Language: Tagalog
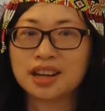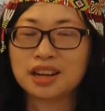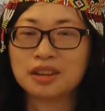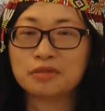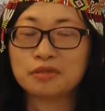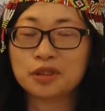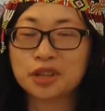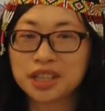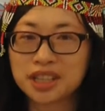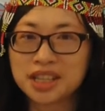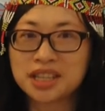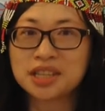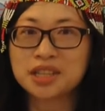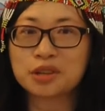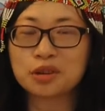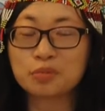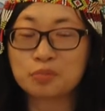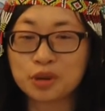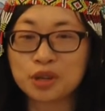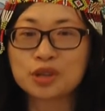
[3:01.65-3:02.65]
uh, for this
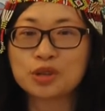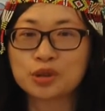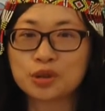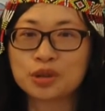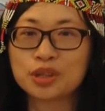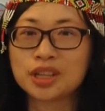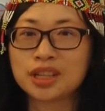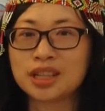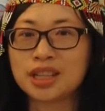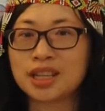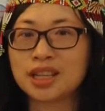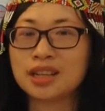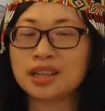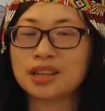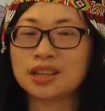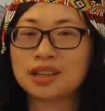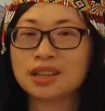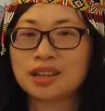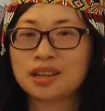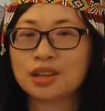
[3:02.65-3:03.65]
opportunity
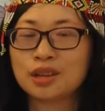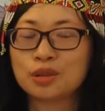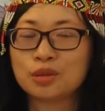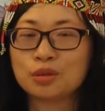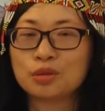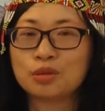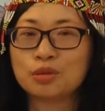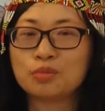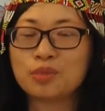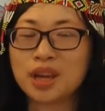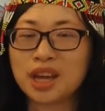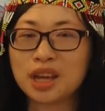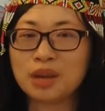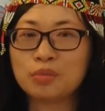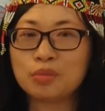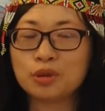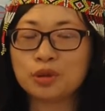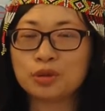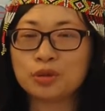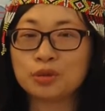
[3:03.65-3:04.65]
to be
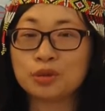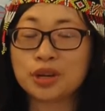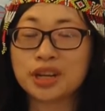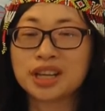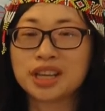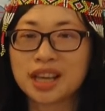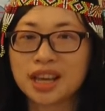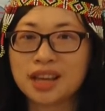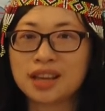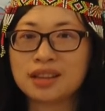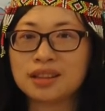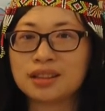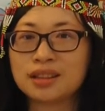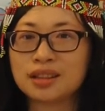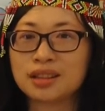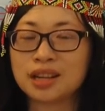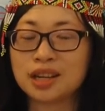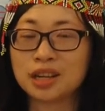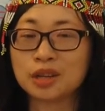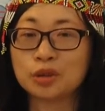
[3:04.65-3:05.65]
able to
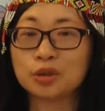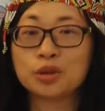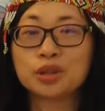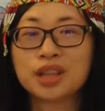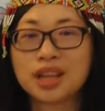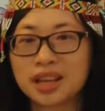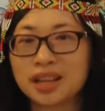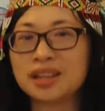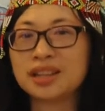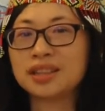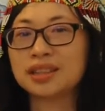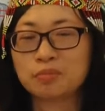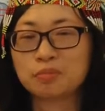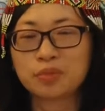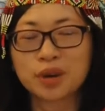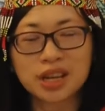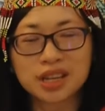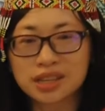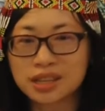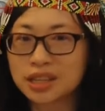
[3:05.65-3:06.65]
regain uh, good health.
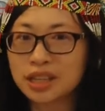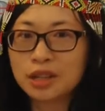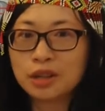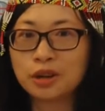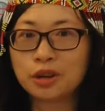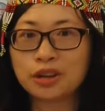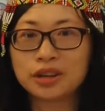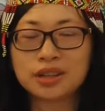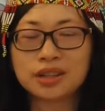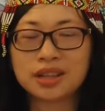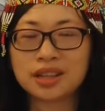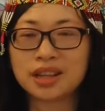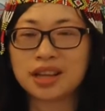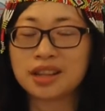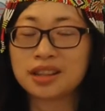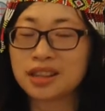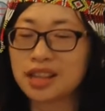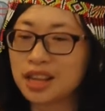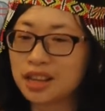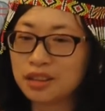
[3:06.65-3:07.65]
Praise the Lord and
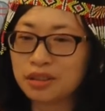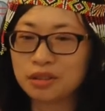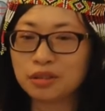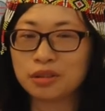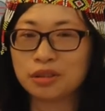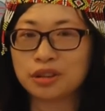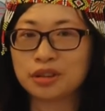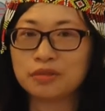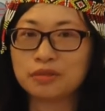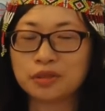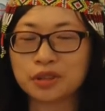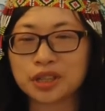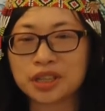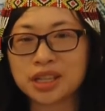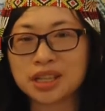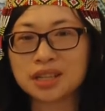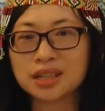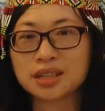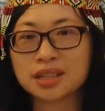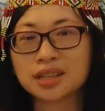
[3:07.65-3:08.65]
I thank you, Lord, for
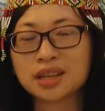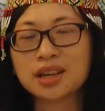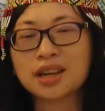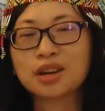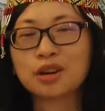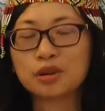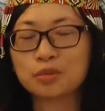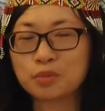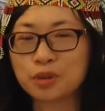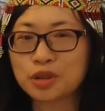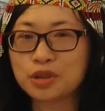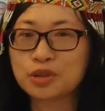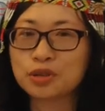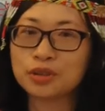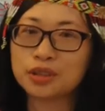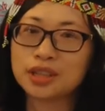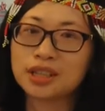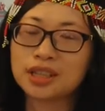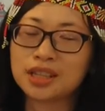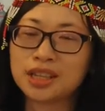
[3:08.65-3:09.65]
this
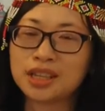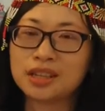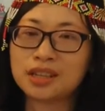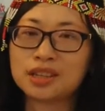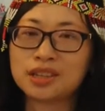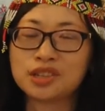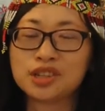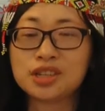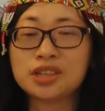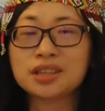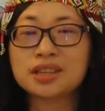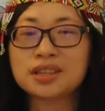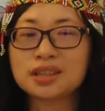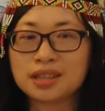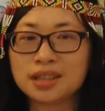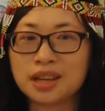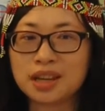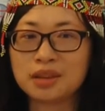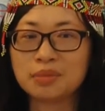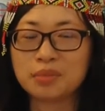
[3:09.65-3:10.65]
opportunity.
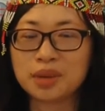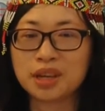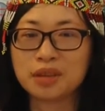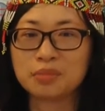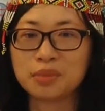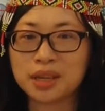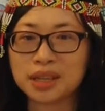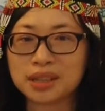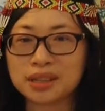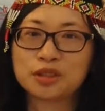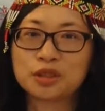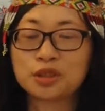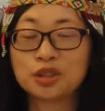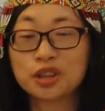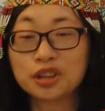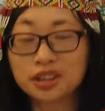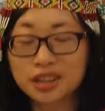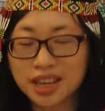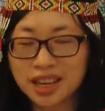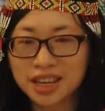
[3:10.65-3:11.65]
Jesus' name, Amen. To
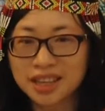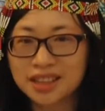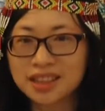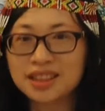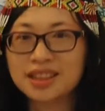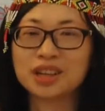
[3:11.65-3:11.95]
Doc Ed,